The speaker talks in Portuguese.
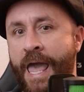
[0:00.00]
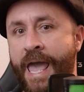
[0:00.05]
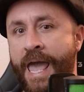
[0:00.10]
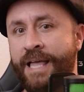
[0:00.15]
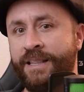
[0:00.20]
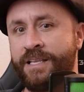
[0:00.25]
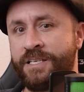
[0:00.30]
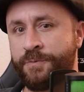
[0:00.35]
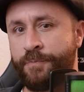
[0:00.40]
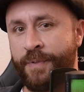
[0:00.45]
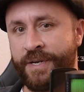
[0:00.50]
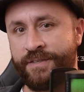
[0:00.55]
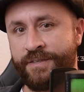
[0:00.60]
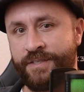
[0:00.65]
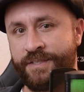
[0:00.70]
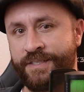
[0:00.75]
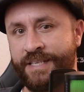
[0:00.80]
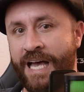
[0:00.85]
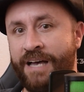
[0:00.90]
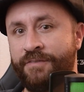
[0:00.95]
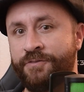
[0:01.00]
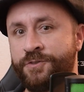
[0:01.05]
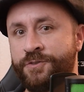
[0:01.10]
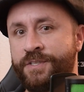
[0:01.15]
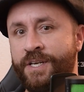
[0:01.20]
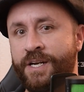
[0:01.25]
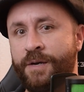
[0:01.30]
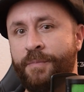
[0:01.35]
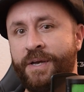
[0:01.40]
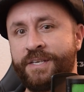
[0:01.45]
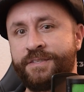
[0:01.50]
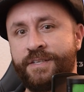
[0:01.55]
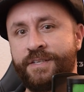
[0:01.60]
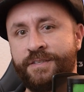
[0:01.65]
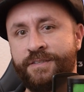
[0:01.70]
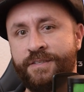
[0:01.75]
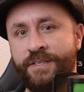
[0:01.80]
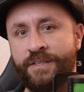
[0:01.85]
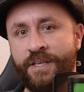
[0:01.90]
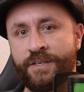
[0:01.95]
Elas precisavam ser
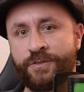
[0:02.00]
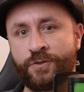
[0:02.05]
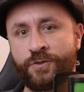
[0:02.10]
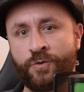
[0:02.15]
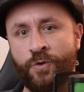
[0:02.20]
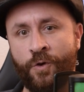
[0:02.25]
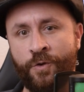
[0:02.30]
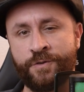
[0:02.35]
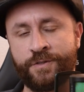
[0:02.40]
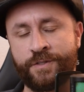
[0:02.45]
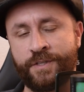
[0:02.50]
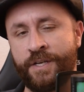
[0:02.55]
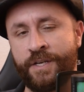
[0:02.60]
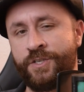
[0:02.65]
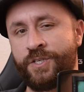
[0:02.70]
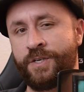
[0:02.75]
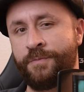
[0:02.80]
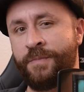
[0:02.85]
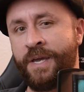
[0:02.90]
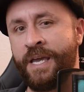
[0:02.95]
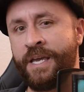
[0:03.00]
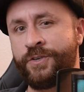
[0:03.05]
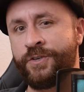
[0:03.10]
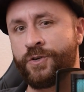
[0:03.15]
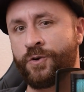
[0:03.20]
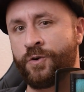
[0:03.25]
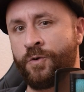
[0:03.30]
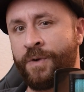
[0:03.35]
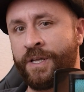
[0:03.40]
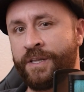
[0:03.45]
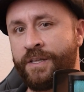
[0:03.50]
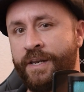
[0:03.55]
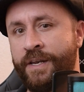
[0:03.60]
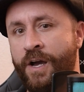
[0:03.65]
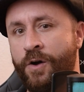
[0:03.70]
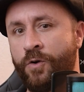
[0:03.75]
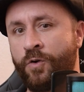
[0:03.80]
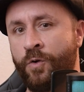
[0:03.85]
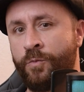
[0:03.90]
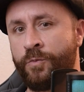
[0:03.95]
abastecidas constantemente com
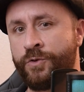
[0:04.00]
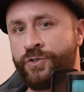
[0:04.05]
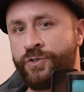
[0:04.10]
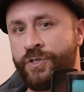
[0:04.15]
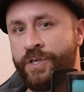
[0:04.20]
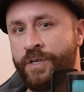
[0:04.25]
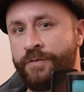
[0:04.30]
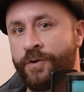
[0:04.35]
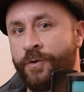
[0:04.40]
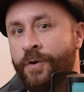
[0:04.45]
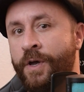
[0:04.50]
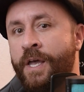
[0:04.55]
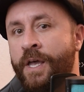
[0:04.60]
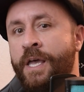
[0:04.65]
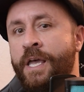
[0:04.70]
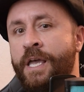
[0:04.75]
material combustível